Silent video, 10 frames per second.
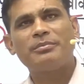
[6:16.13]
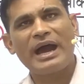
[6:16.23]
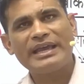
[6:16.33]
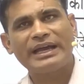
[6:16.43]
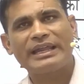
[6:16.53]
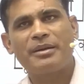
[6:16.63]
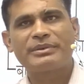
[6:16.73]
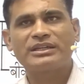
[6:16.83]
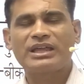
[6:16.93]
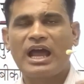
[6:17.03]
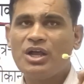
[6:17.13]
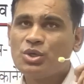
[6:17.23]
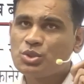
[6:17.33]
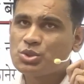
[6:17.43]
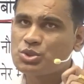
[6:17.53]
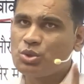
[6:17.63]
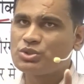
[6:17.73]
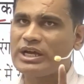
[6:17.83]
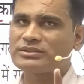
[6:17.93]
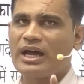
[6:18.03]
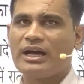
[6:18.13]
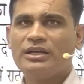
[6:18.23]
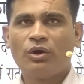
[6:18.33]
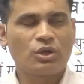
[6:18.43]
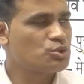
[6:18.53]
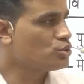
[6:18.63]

भाई का नाम क्या था सूजा था और सूजा